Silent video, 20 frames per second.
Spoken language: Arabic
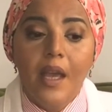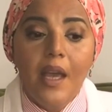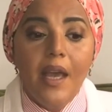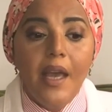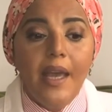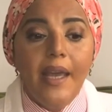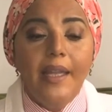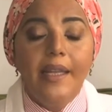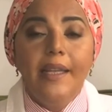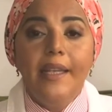
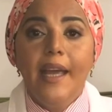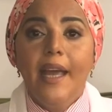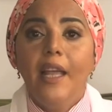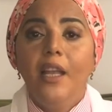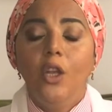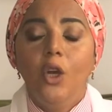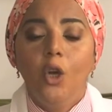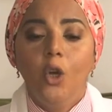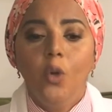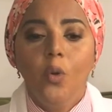الجهل
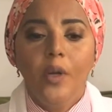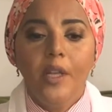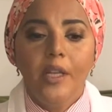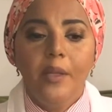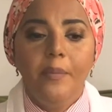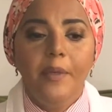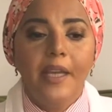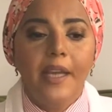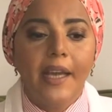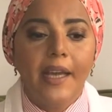هو اللي
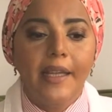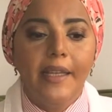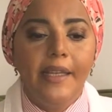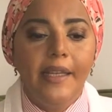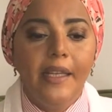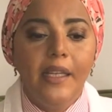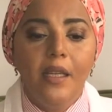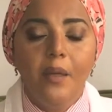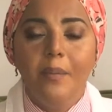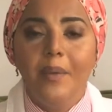
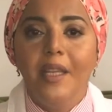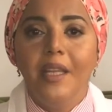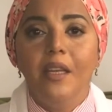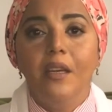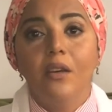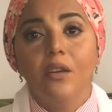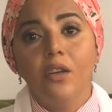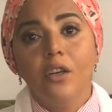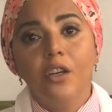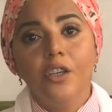بيخلينا ما
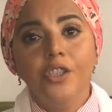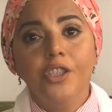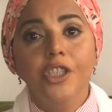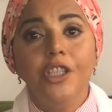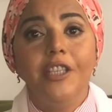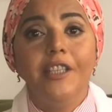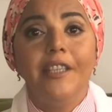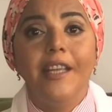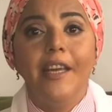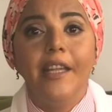نقراش
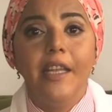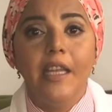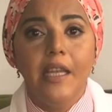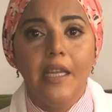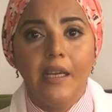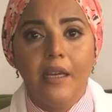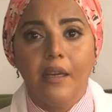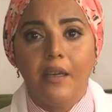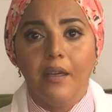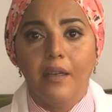
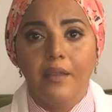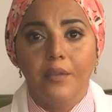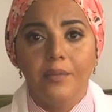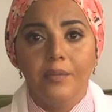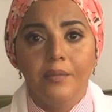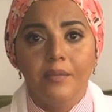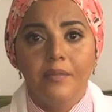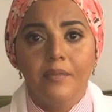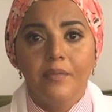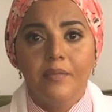التاريخ
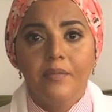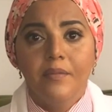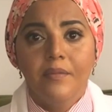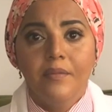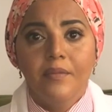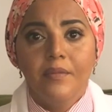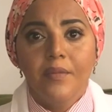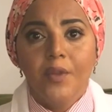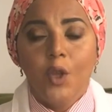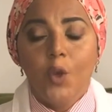
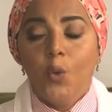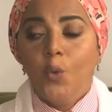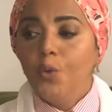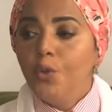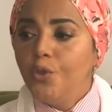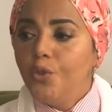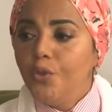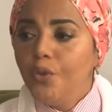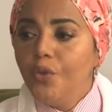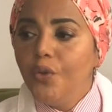
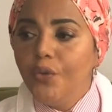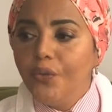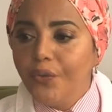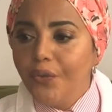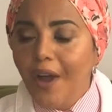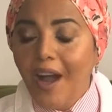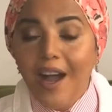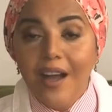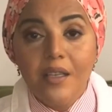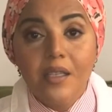ونشوف
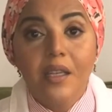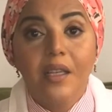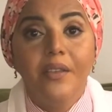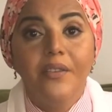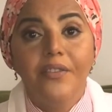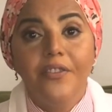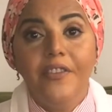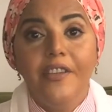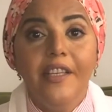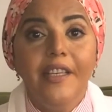حصل
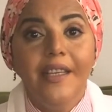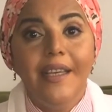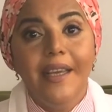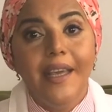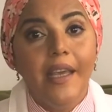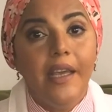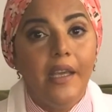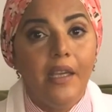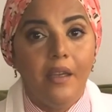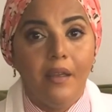فيه
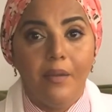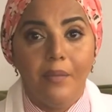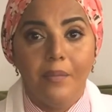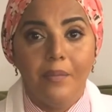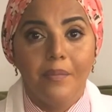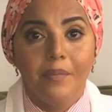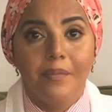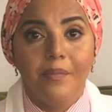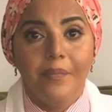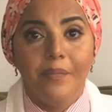ايه
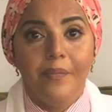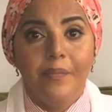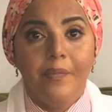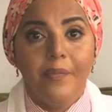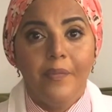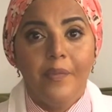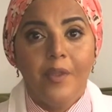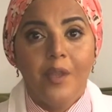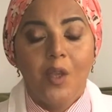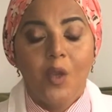
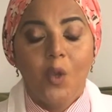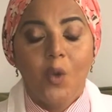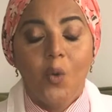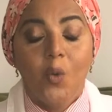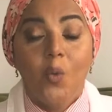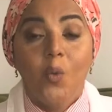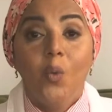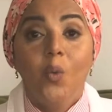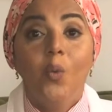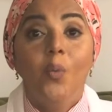
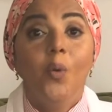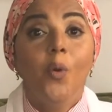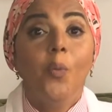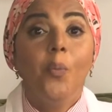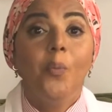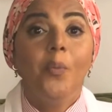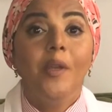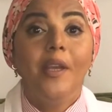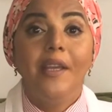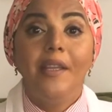
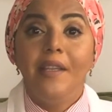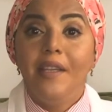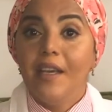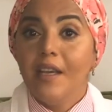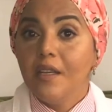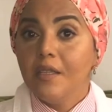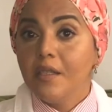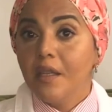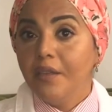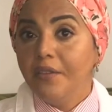وممكن
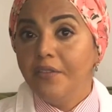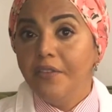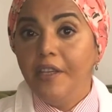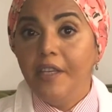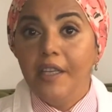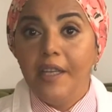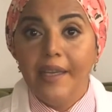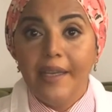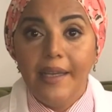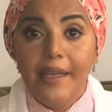يحصل
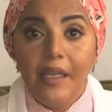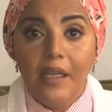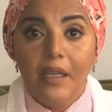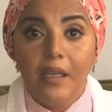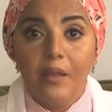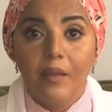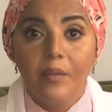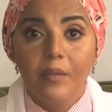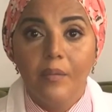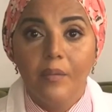فينا ايه
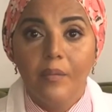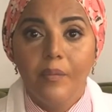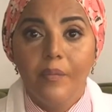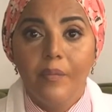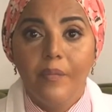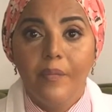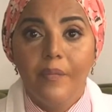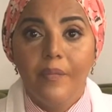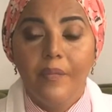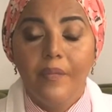
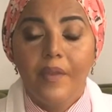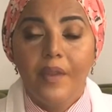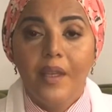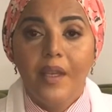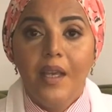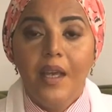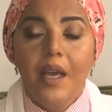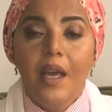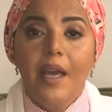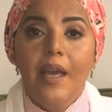
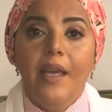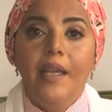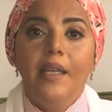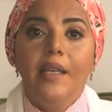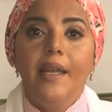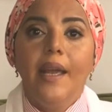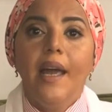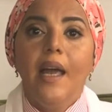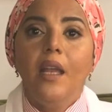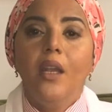
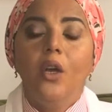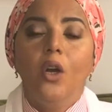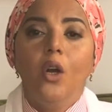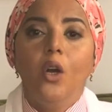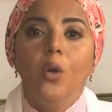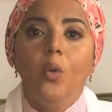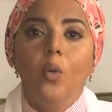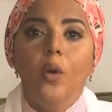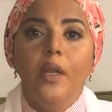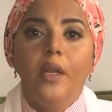الجهل هو اللي